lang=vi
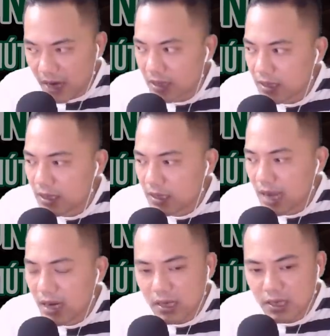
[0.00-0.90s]
dán lên
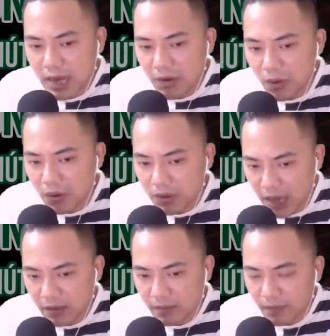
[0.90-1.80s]
trán của Nhật.
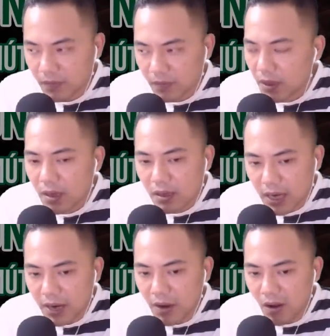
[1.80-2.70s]
Kế
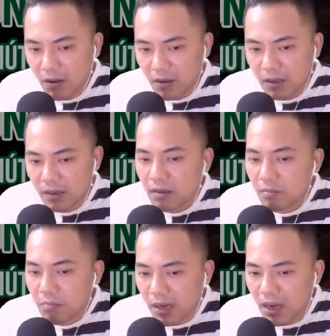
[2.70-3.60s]
đó bắt
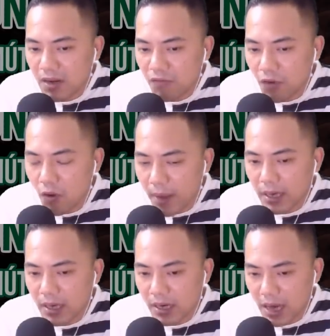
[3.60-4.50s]
ấn vỗ mạnh lên
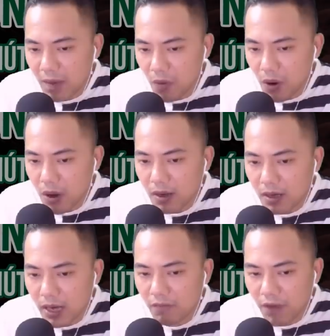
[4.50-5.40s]
lá bùa, kích
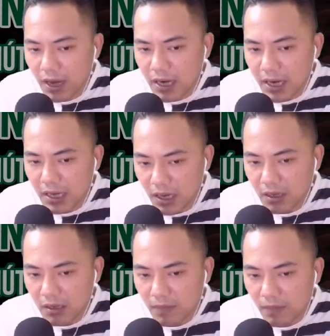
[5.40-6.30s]
phát linh lực.
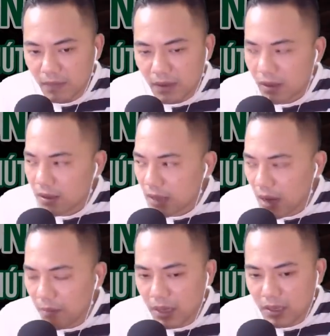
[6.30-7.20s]
Thằng Mật
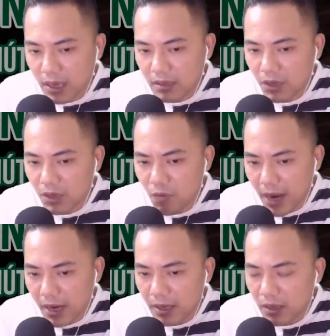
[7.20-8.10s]
Nhật nhíu mày,
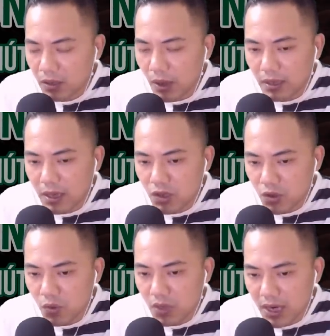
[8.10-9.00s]
toàn thân run
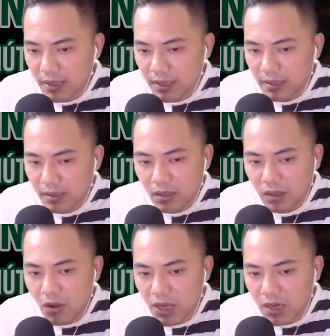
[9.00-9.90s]
lên, co
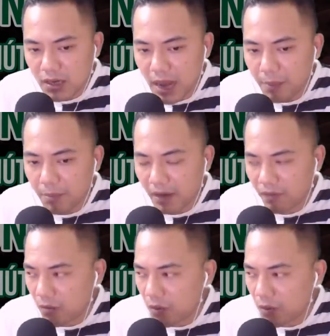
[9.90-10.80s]
chân đạp mạnh vào
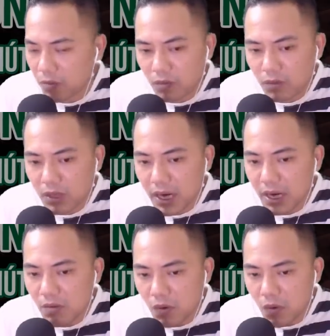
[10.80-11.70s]
bụng, khiến ông
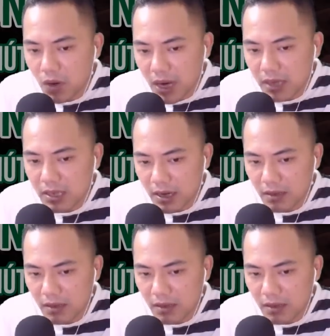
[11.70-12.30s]
cụ lăn ra đất.